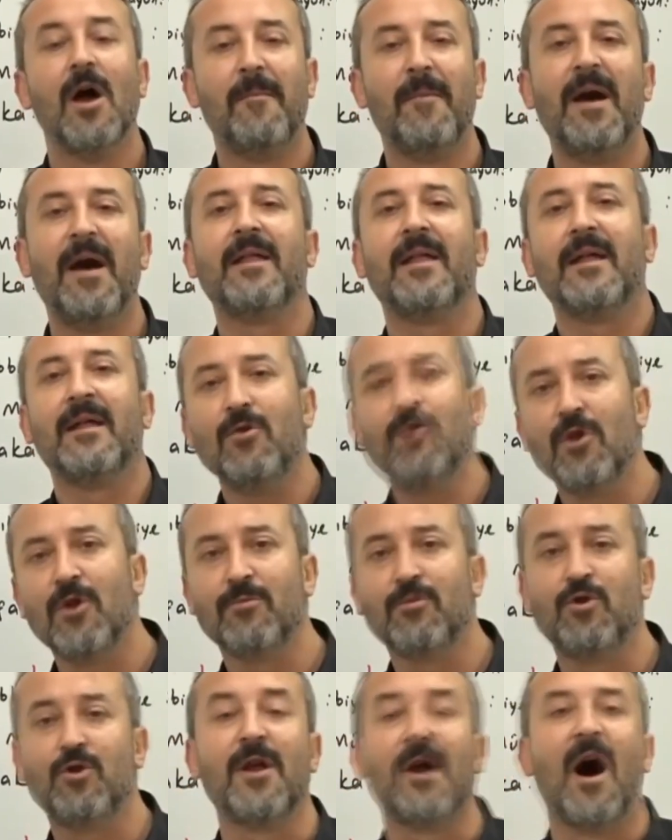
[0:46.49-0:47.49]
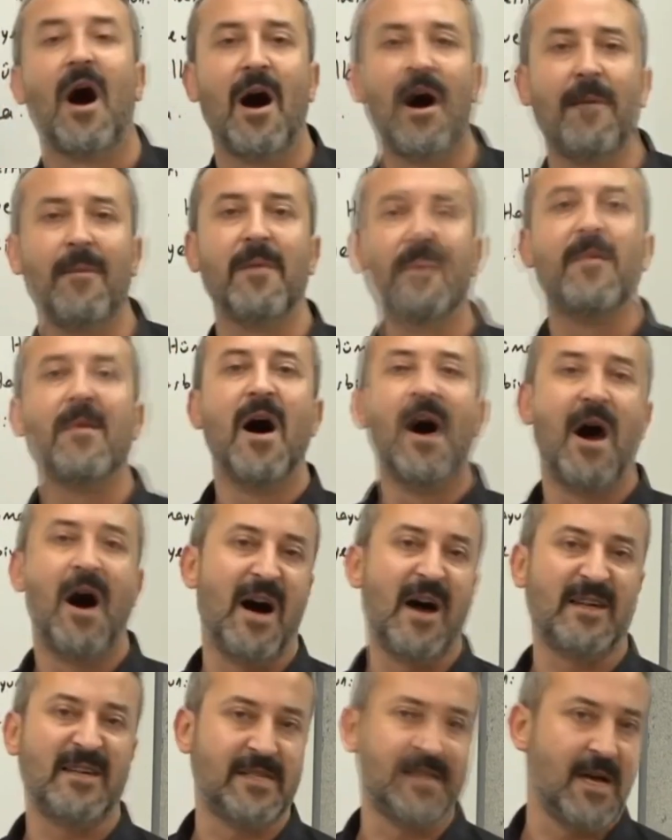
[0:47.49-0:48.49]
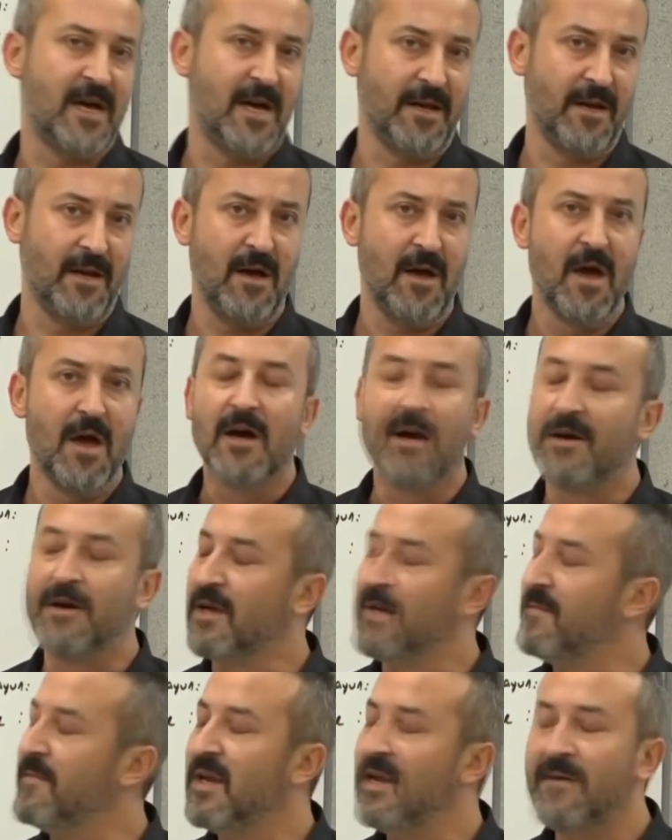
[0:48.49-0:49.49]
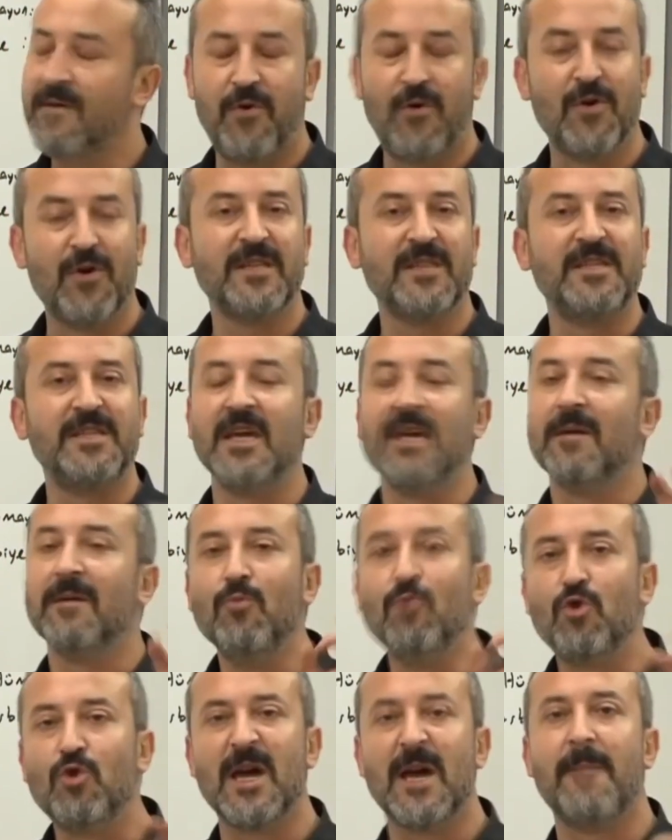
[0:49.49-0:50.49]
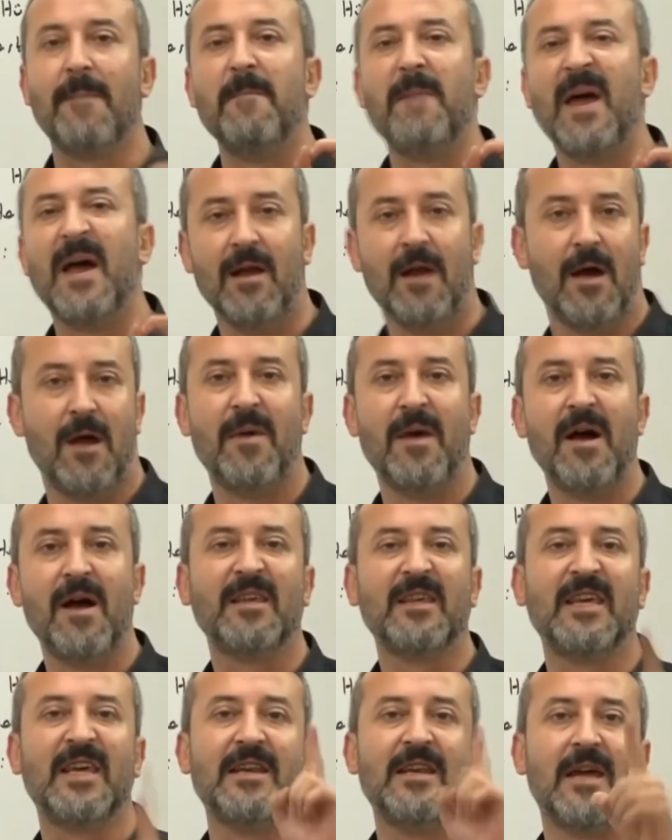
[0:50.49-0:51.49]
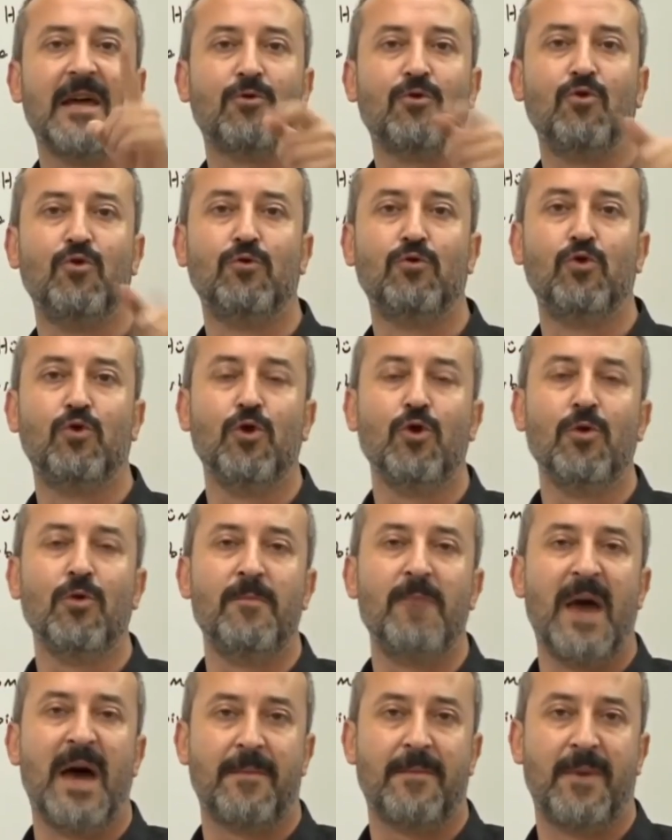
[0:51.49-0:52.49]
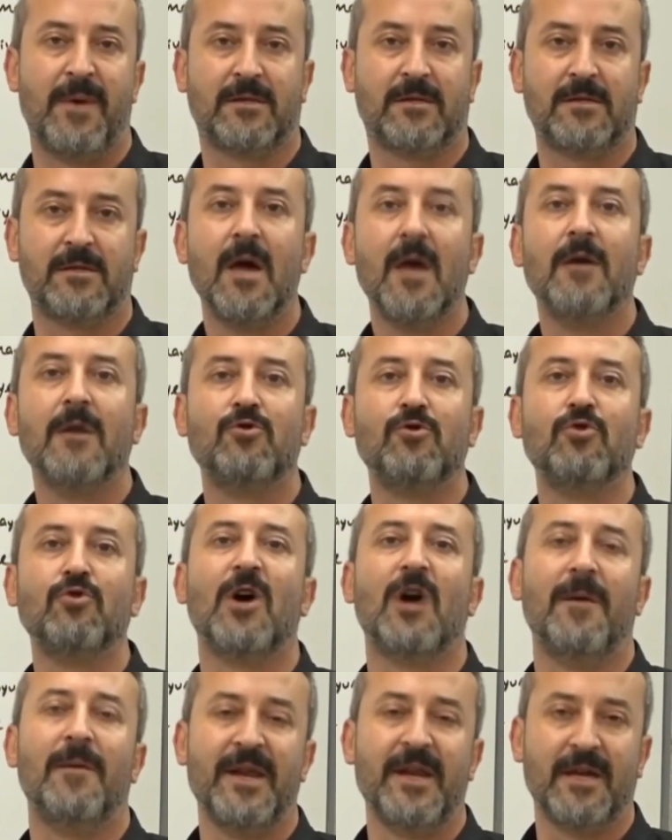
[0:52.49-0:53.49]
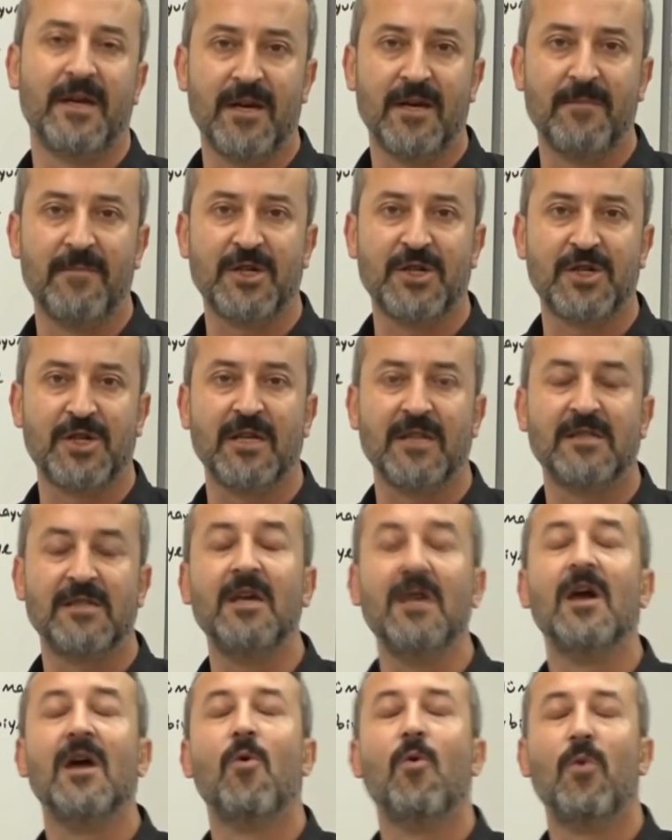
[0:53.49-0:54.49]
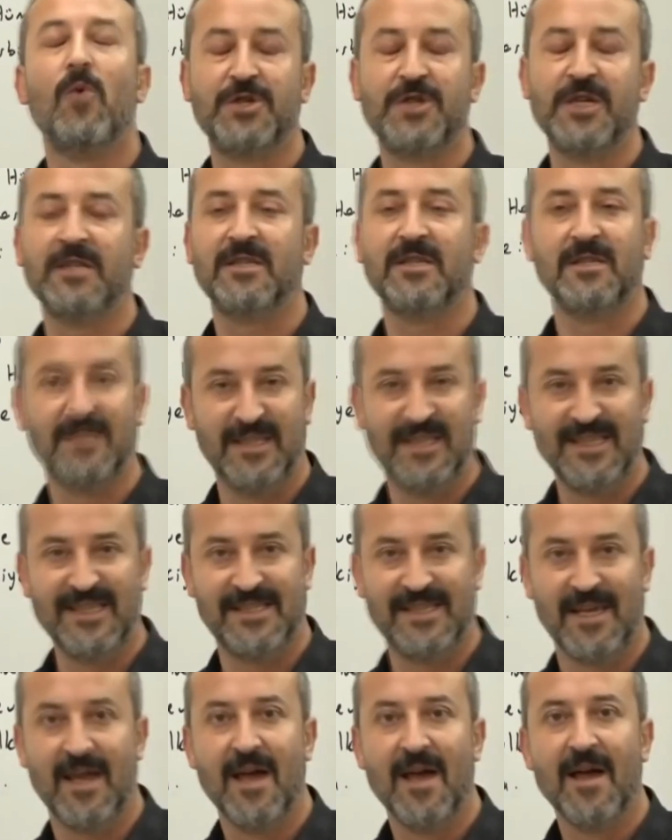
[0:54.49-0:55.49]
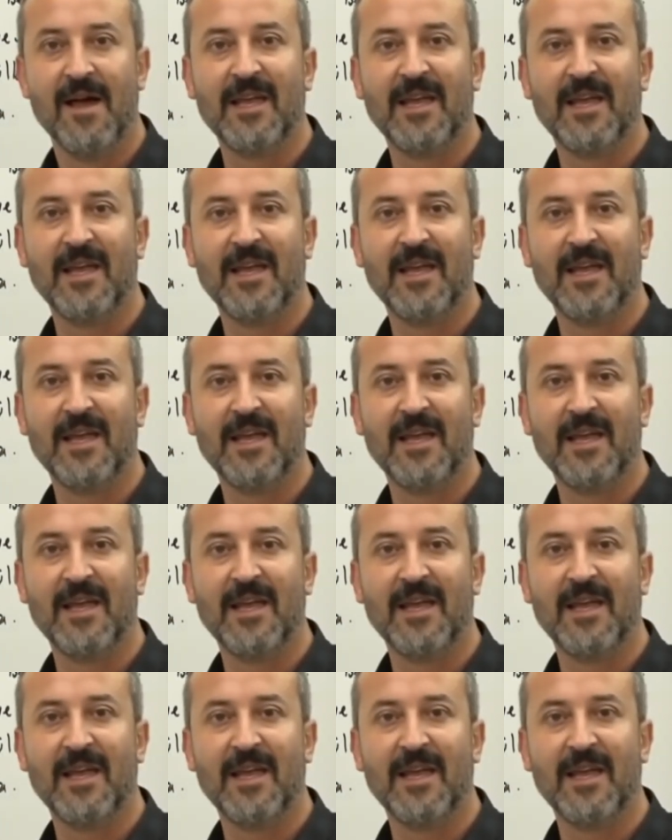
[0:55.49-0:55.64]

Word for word: Ben de diyorum ki ona abim aksanın, grammar'in fonetiğin mükemmel ama genel kültürün berbat. Çünkü Amerika'nın başkenti Washington DC.